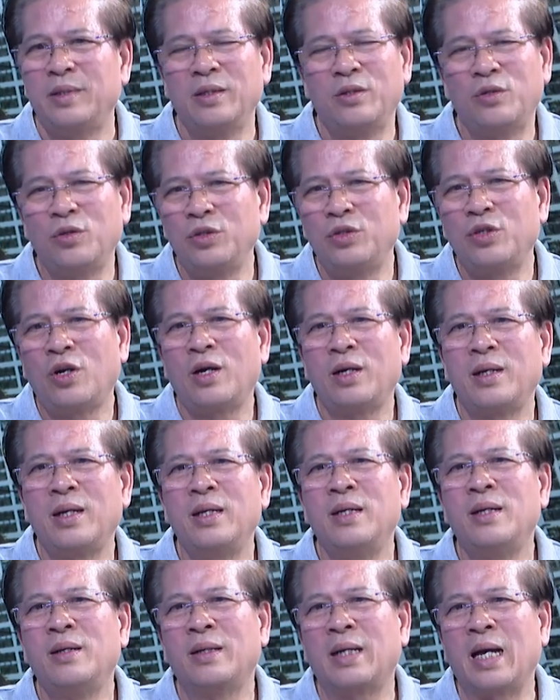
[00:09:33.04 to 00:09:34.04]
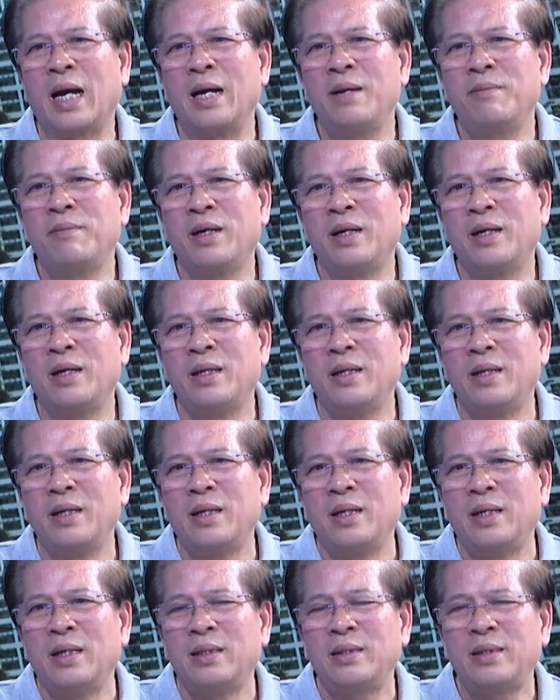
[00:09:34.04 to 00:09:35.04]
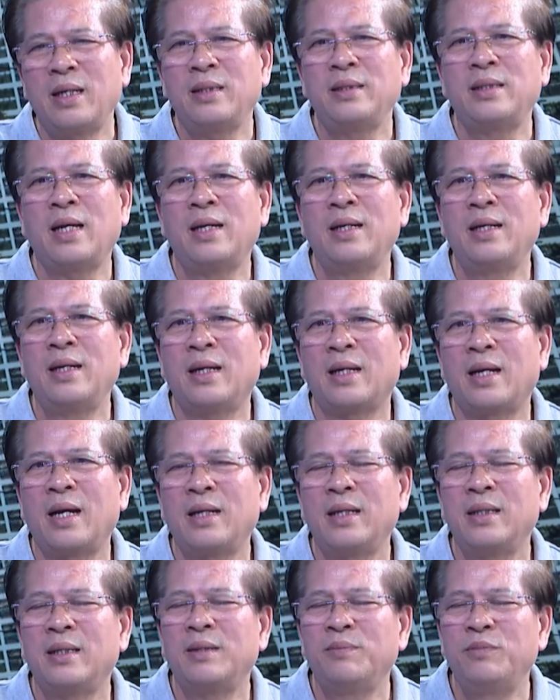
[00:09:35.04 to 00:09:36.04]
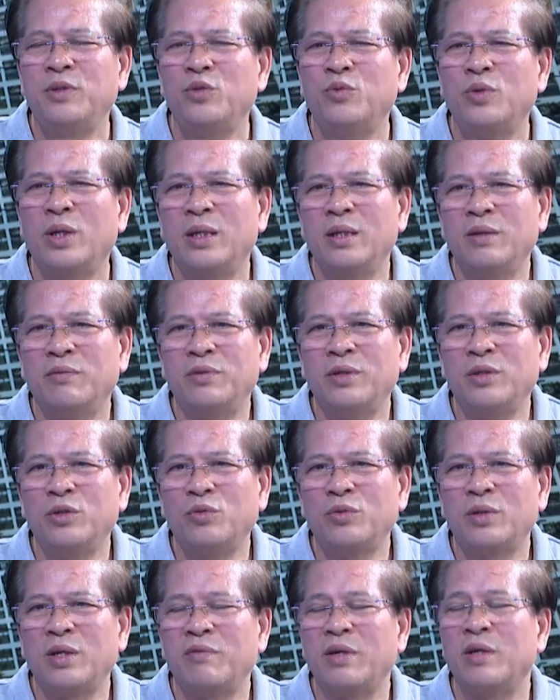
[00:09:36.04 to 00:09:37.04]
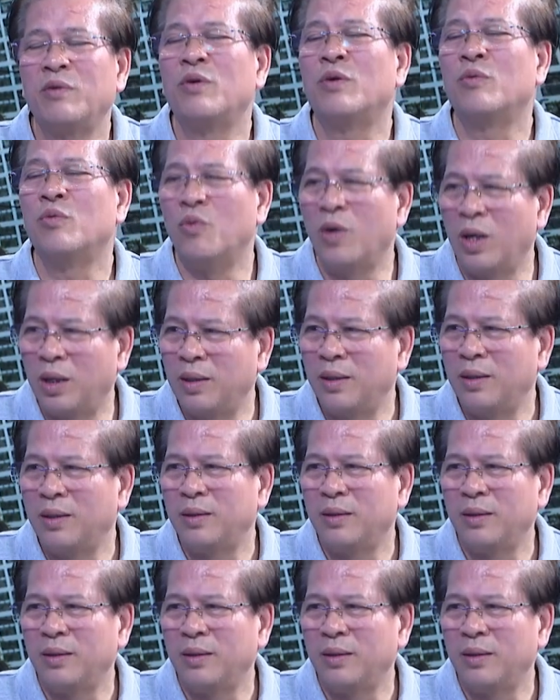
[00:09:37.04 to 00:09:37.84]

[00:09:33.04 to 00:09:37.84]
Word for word: Thì tôi cho đây là cái mà chắc chắn là các cái cấp chính quyền địa phương chúng ta phải vào cuộc